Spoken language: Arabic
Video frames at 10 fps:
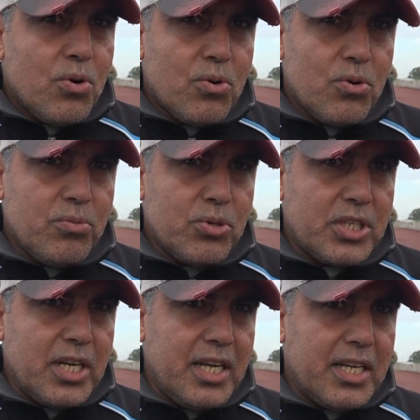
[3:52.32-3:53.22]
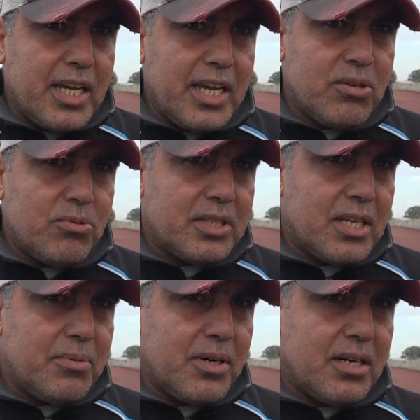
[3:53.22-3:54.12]
والمشكل اللي كاين هو
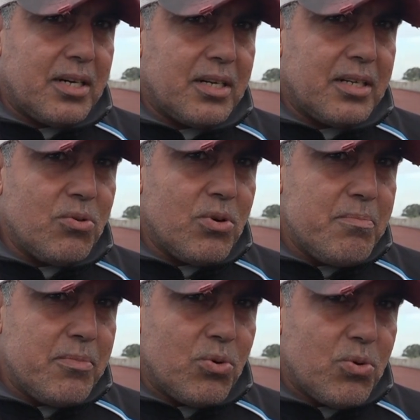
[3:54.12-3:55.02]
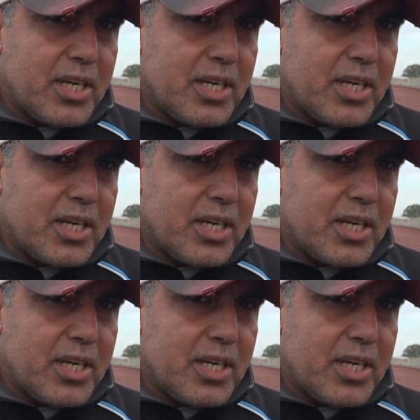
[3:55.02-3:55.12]
دابا هو هو